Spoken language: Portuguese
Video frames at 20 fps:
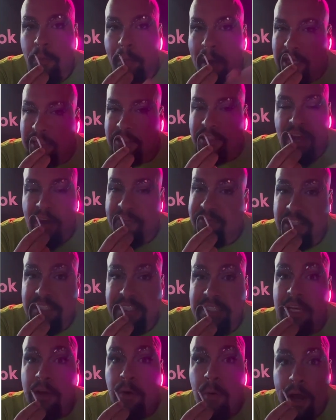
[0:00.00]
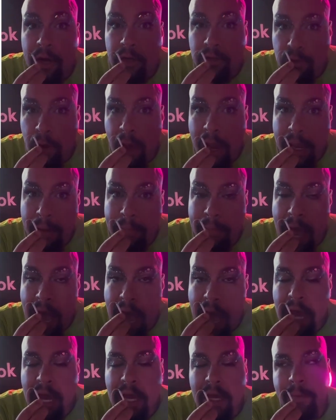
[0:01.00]
mas já fiz cinco anos com a
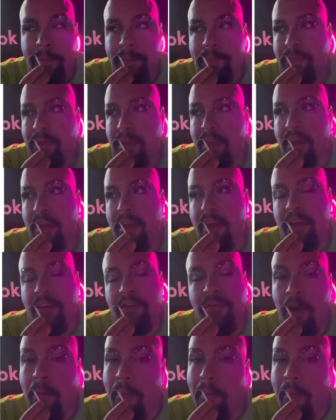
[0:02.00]
Gambiarra. Foi